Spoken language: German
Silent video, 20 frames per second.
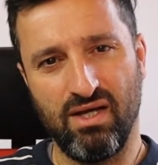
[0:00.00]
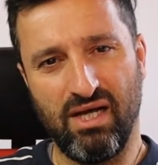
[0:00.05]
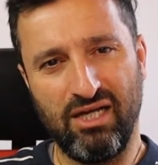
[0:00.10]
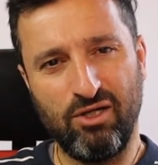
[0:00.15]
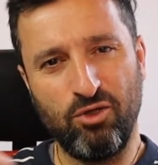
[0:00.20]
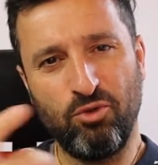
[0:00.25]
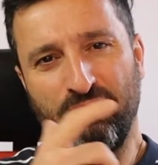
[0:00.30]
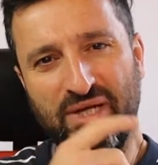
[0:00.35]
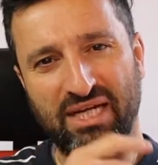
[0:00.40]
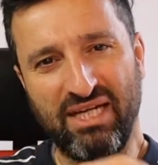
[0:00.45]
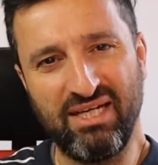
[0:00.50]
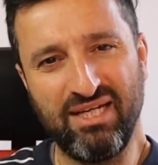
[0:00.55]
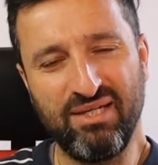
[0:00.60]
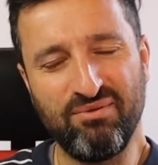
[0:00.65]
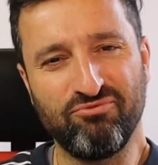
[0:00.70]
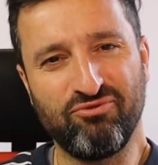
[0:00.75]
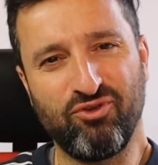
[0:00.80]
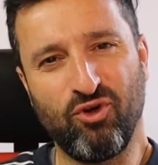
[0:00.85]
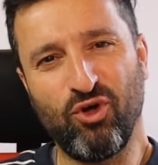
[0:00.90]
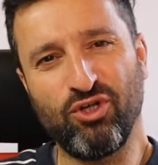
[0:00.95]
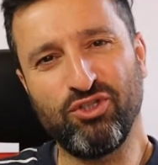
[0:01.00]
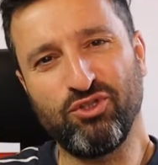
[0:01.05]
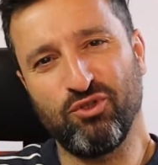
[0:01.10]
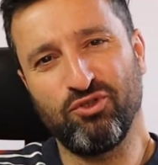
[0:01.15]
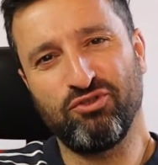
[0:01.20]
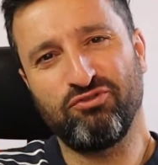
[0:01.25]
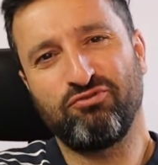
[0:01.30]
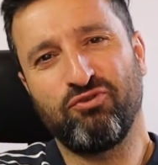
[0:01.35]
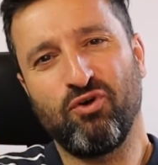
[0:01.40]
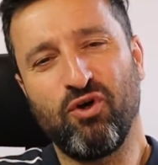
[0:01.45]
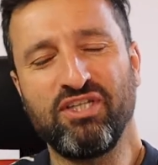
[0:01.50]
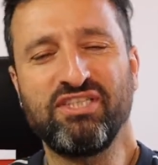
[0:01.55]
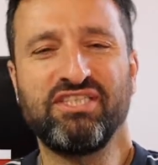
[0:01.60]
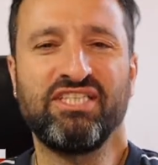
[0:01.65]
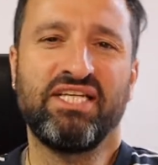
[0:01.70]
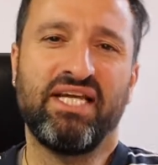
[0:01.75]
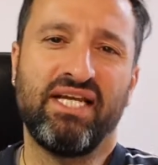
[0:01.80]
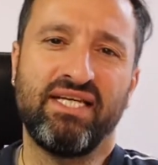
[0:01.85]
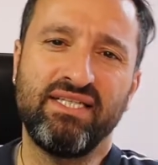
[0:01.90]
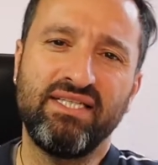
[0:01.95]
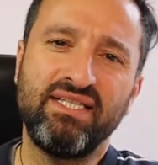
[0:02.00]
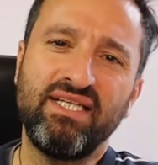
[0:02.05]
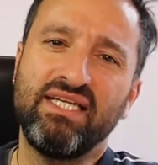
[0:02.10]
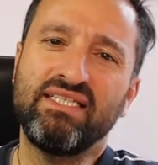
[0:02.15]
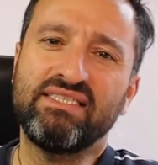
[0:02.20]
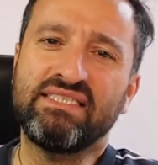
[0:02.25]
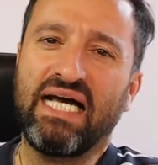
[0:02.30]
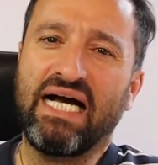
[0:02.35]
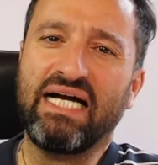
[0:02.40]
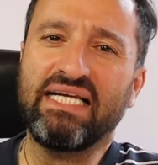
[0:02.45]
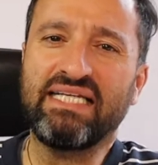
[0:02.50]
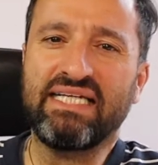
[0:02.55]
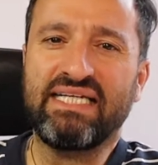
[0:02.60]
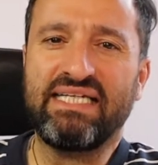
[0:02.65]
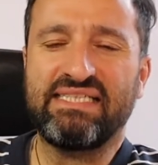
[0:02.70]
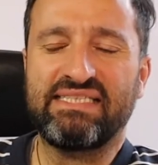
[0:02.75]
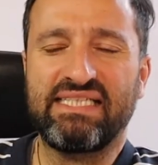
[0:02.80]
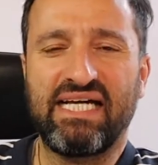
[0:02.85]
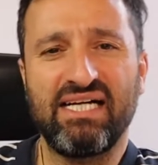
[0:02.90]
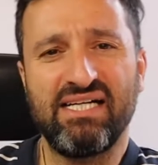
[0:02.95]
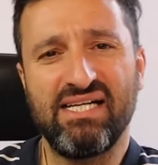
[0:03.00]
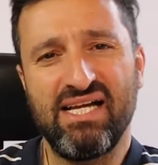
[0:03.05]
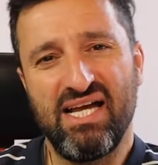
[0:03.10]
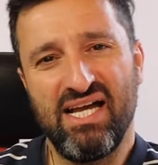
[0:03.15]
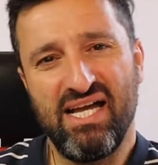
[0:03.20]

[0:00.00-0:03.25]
Hallo meine lieben Freunde und Freundinnen, hier ist Ali Reza,